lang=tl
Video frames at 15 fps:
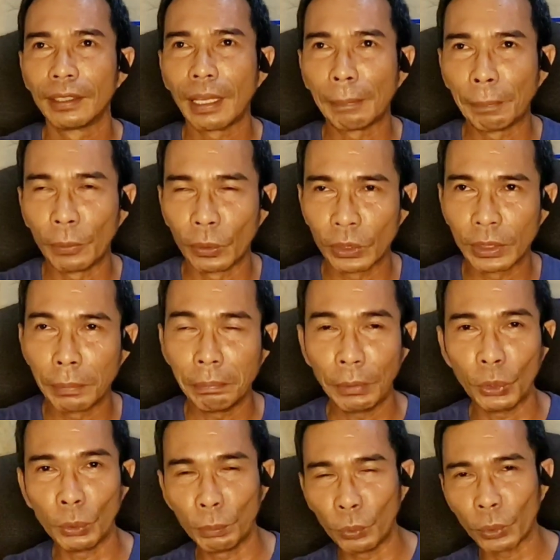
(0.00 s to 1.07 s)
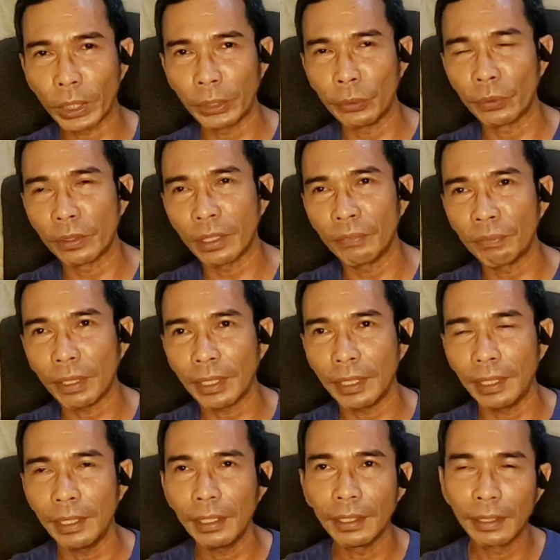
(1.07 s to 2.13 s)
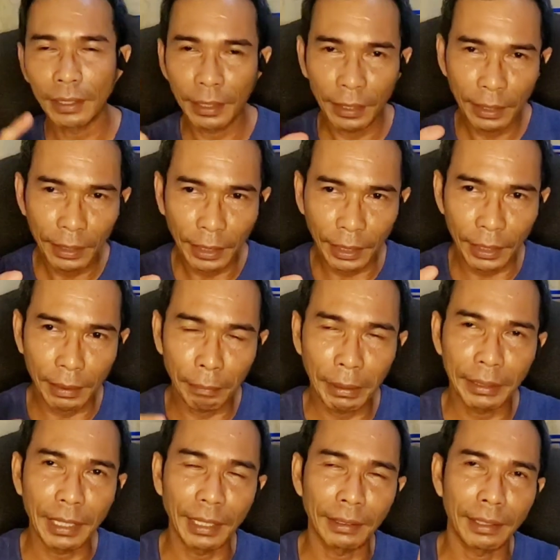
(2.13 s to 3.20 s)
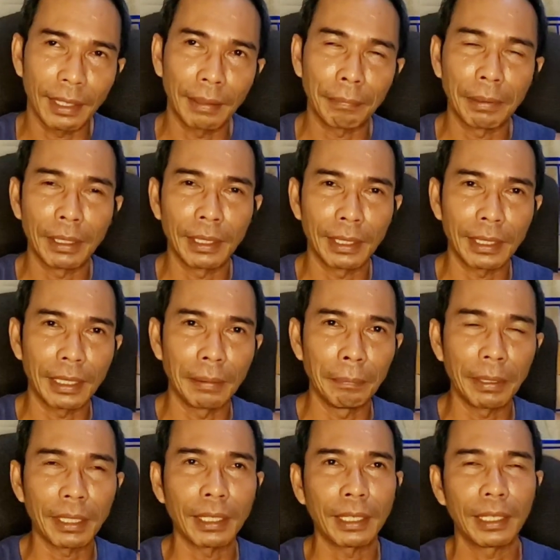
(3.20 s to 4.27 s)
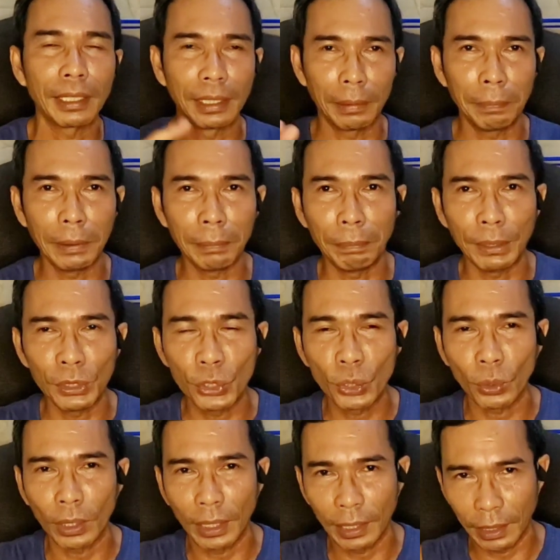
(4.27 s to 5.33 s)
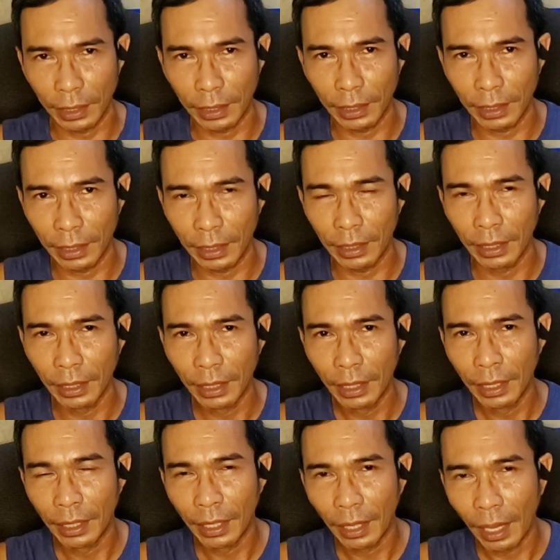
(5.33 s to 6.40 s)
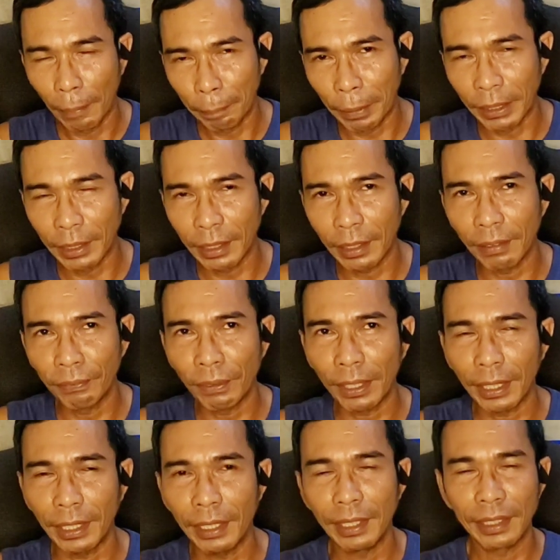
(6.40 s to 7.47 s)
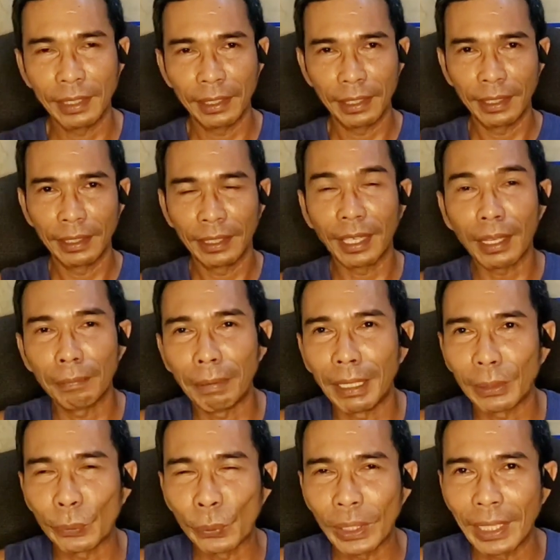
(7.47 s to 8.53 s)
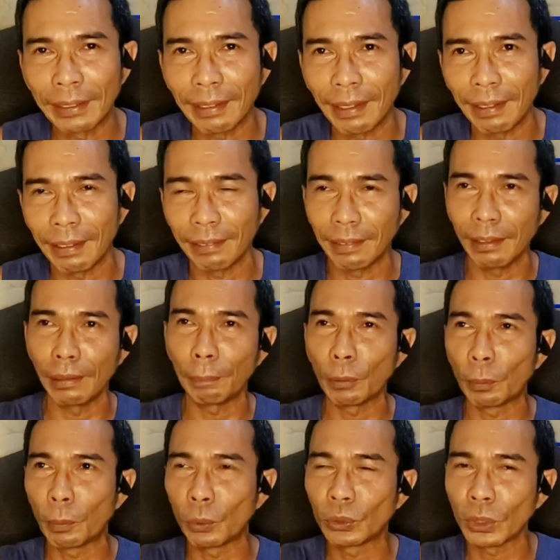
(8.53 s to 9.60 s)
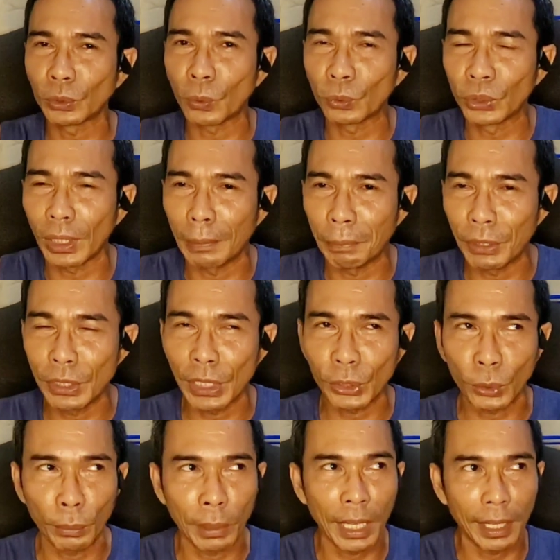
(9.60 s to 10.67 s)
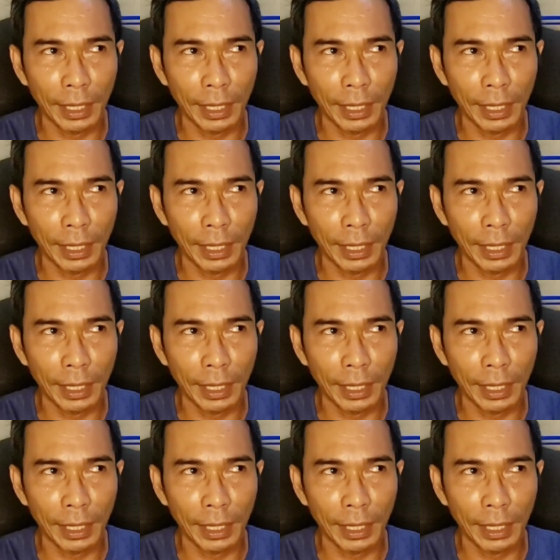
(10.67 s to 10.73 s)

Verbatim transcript: tapos minumura yung referee, uh, may daladalang mga camera, ibibidyo ang ang pagre-referee, ng kabaro natin and then ipopost sa social media. So ang